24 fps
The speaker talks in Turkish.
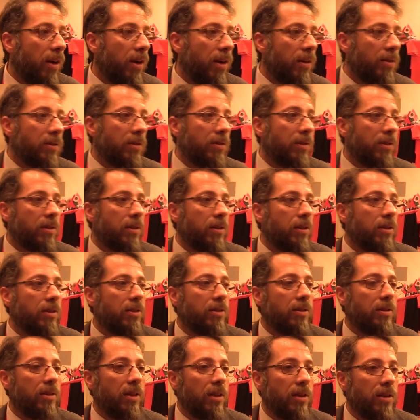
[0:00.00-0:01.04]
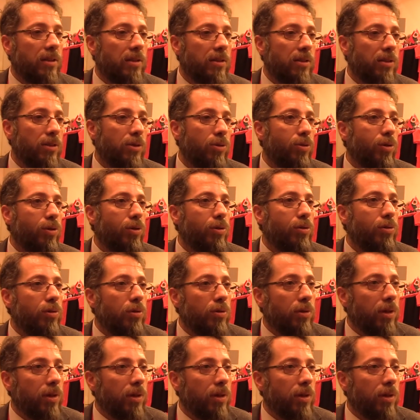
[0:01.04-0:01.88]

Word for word: artık seyirci sorunu,